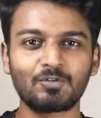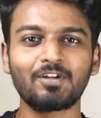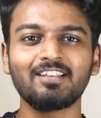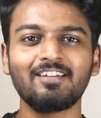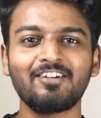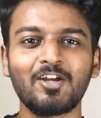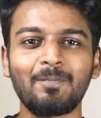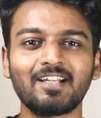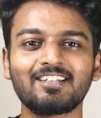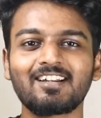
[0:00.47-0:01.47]
ஸோ இந்த வீடியோ
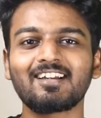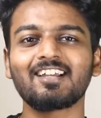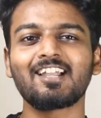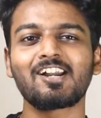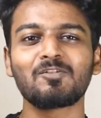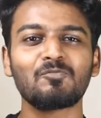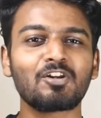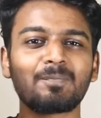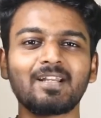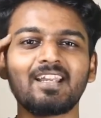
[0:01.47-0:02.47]
பார்த்துட்டு இருக்க எல்லாருக்கும்
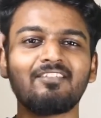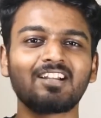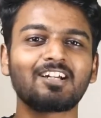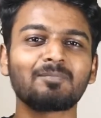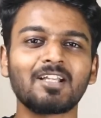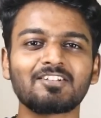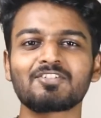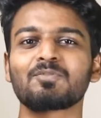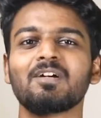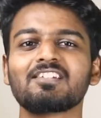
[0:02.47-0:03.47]
ஒரு பெரிய வெல்கம் நான்
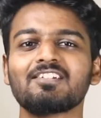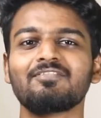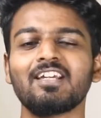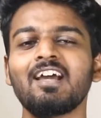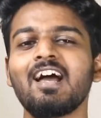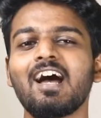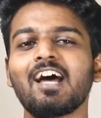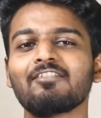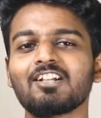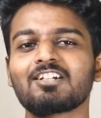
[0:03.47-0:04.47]
தான் சுபாஷ் அம்பி
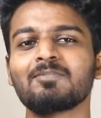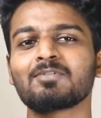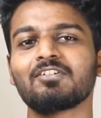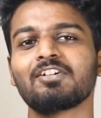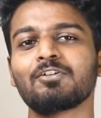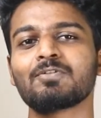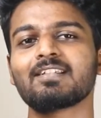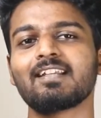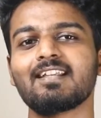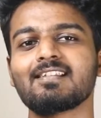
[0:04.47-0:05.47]
அண்ட் வெல்கம் டு அவர் நியூ
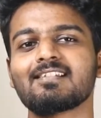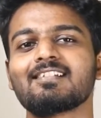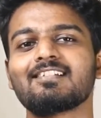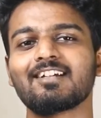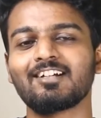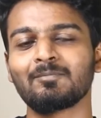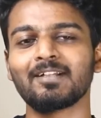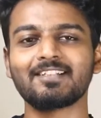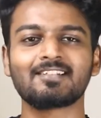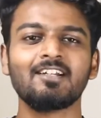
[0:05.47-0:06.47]
சீரிஸ் டெக்
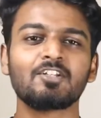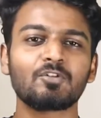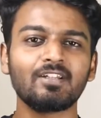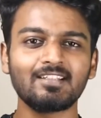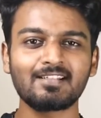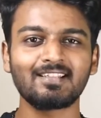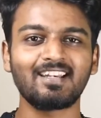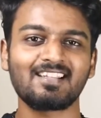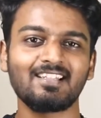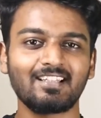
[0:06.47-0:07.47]
அப்டேட்ஸ் ஸோ இந்த
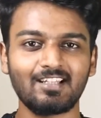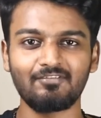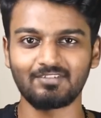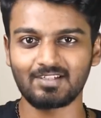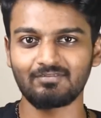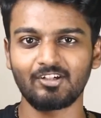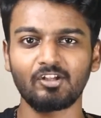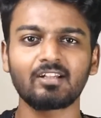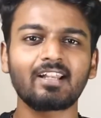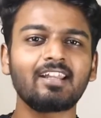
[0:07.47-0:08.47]
சீரீஸில் இதான் ஃபர்ஸ்ட்
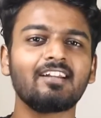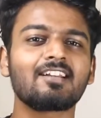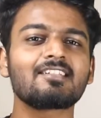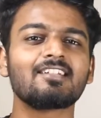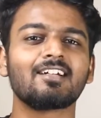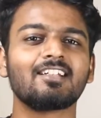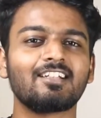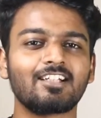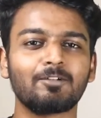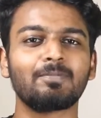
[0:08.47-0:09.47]
வீடியோ நிறைய இன்ட்ரெஸ்டிங்கான
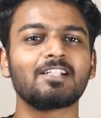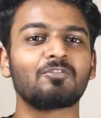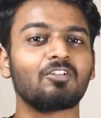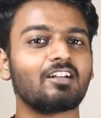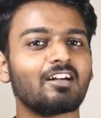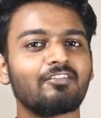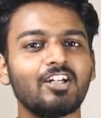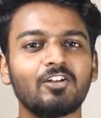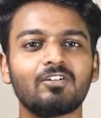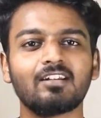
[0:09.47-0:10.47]
டெக் அப்டேட்ஸ் உங்களுக்கு
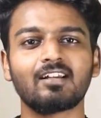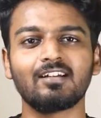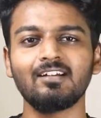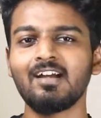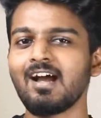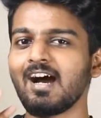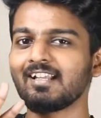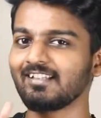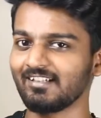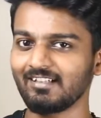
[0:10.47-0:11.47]
வீடியோக்குள்ளே இருக்குது
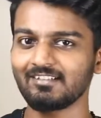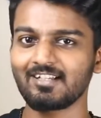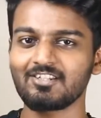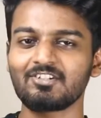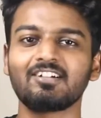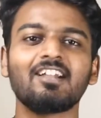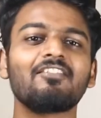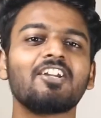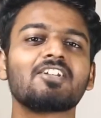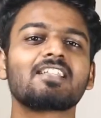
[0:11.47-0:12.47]
அது என்னன்னு தெரிஞ்சுக்கணும்னா
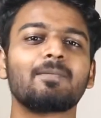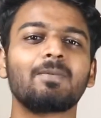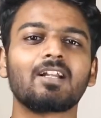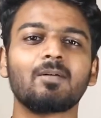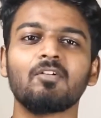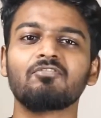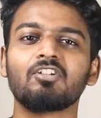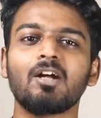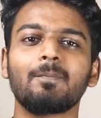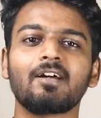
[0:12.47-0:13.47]
வீடியோ ஸ்கிப் பண்ணாமல்
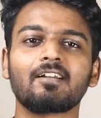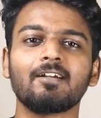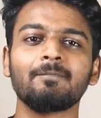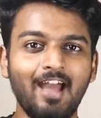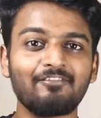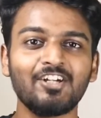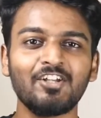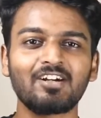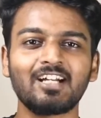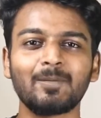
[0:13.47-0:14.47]
ஃபுல்லாக பாருங்கள் அண்ட்
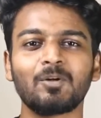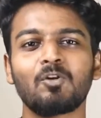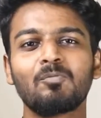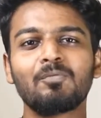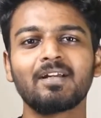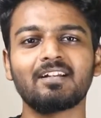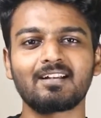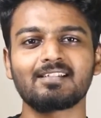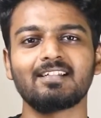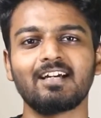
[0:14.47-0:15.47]
வீடியோ கண்டிப்பாக ரொம்பவுமே
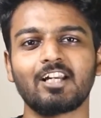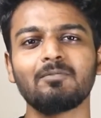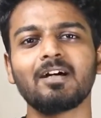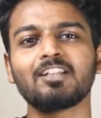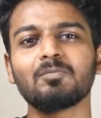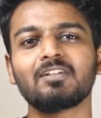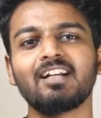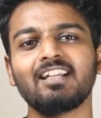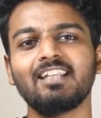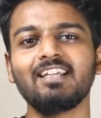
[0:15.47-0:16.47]
இன்ட்ரெஸ்டிங்காக இருக்கும் அதுக்கு
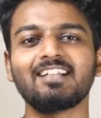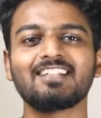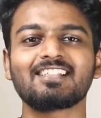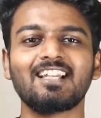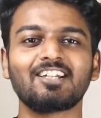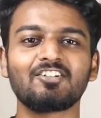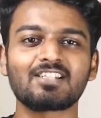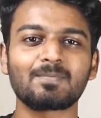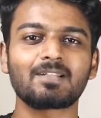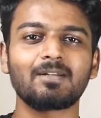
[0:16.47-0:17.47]
முன்னாடி நீங்கள் இந்த சேனலுக்கு
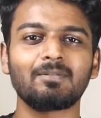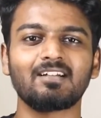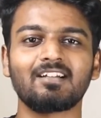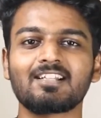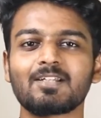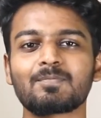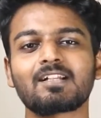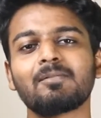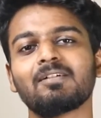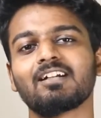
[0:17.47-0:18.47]
சப்ஸ்கிரைப் பண்ணலன்னா
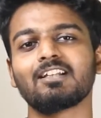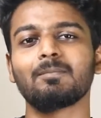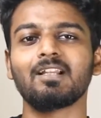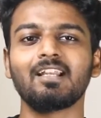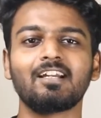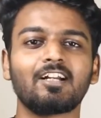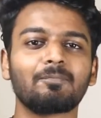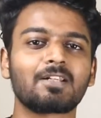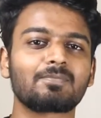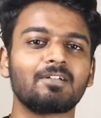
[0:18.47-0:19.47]
சப்ஸ்கிரைப் பண்ண அந்த பெல் ஐக்கானை
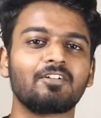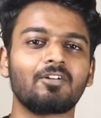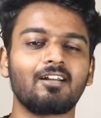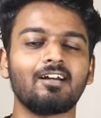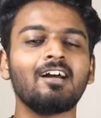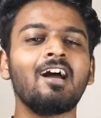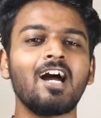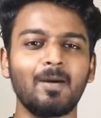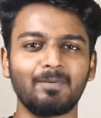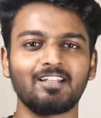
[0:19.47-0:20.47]
ப்ரெஸ் பண்ணி விட்டுருங்க
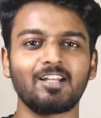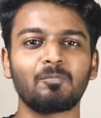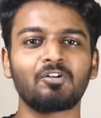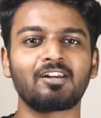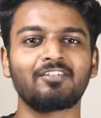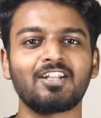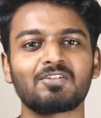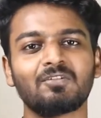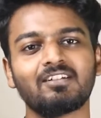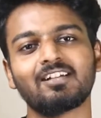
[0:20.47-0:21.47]
அப்போ தான் நான் போடுற
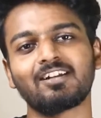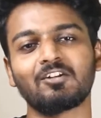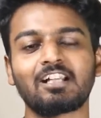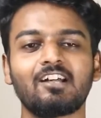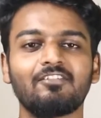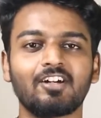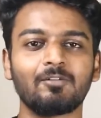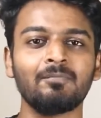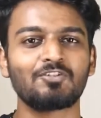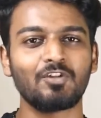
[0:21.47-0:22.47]
வீடியோஸ் உங்களுக்கு ரெகுலராக
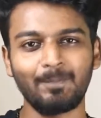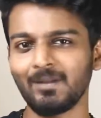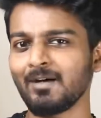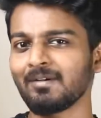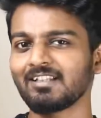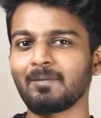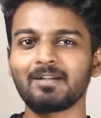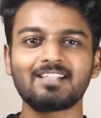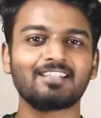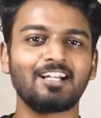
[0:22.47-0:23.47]
வரும் ஸோ இப்போ நம்ம அந்த
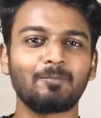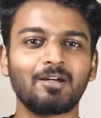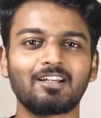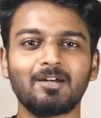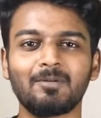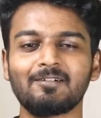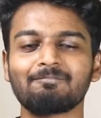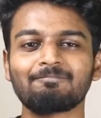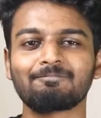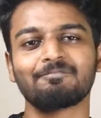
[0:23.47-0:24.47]
அப்டேட்ஸ் என்னென்னு பார்க்கலாமா
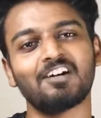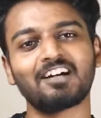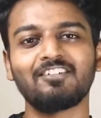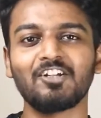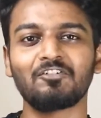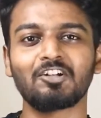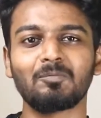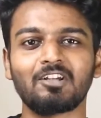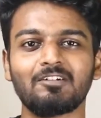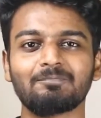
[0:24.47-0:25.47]
வாங்க வீடியோக்குள்ளே
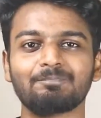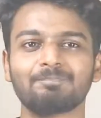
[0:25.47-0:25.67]
போகலாம்